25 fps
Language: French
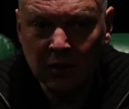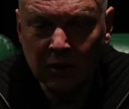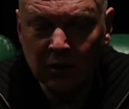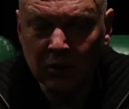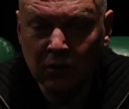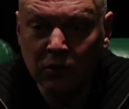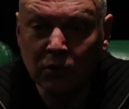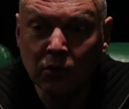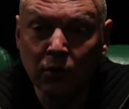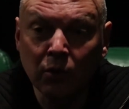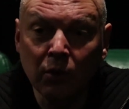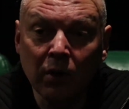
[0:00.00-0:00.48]

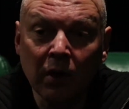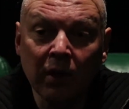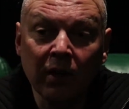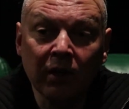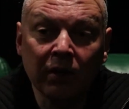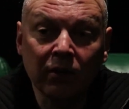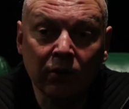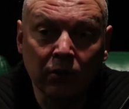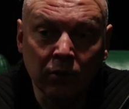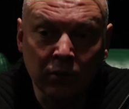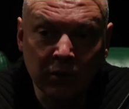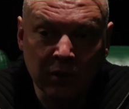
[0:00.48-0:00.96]
de
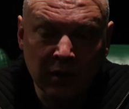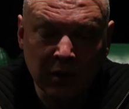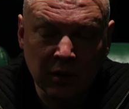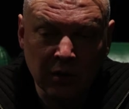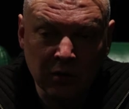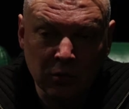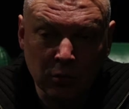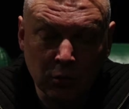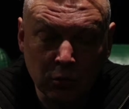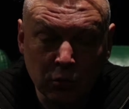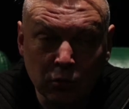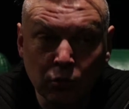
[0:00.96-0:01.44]

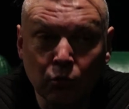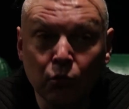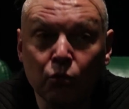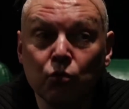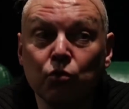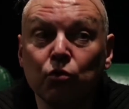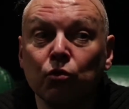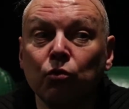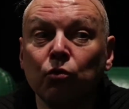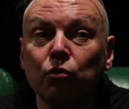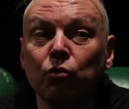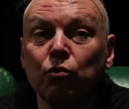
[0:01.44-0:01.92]
l'électronique, donc
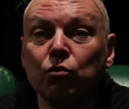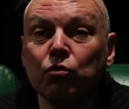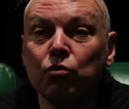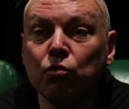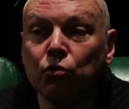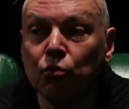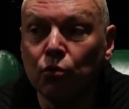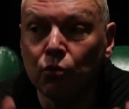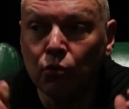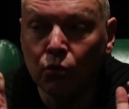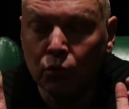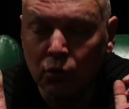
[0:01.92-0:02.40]
du
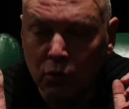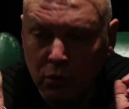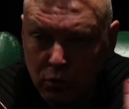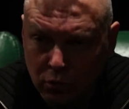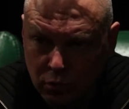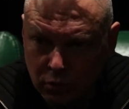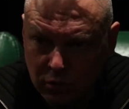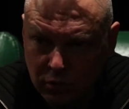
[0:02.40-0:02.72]
studio